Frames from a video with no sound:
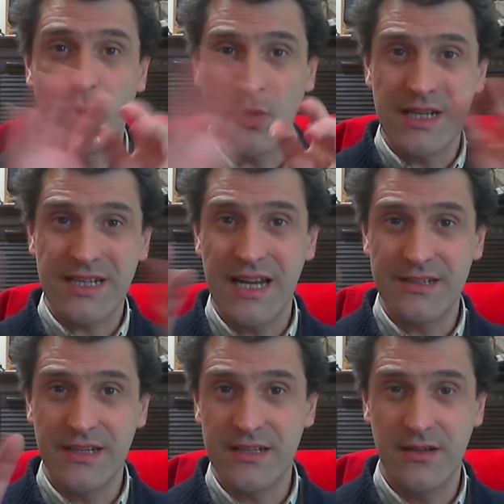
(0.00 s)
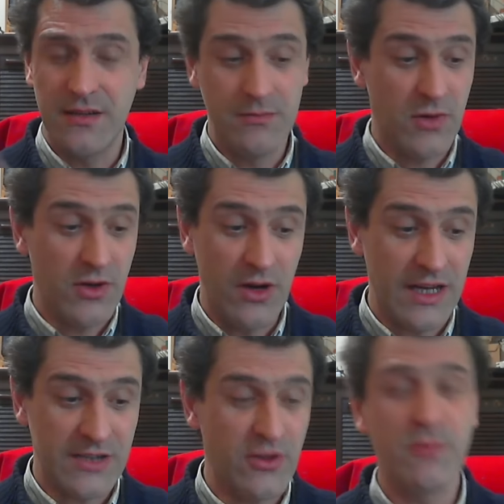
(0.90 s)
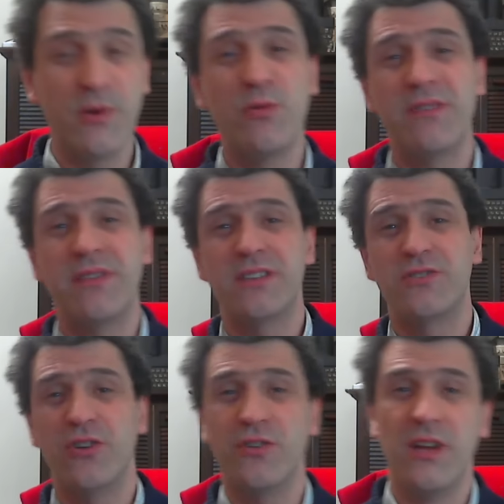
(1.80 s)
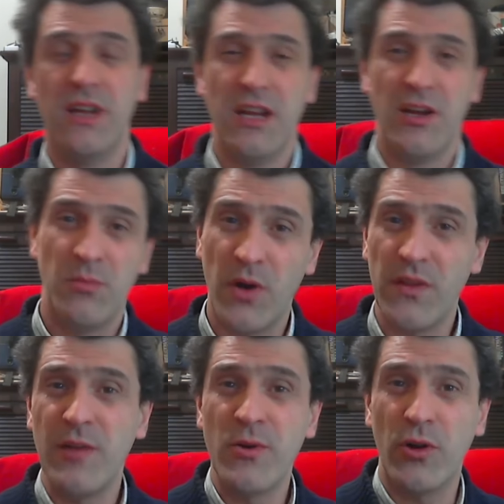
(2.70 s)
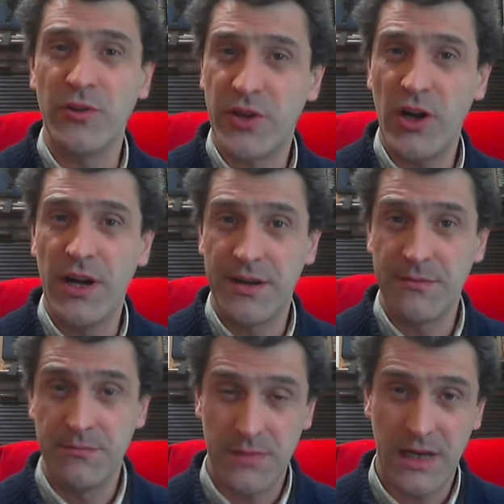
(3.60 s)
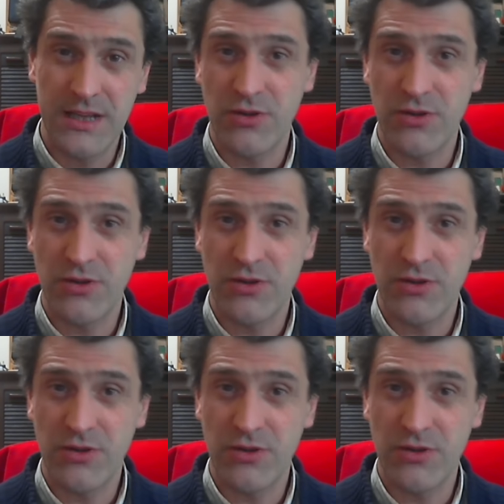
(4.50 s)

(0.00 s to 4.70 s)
con unas clases, eh, bueno, en el caso de MVC son Model View Controller, ¿vale?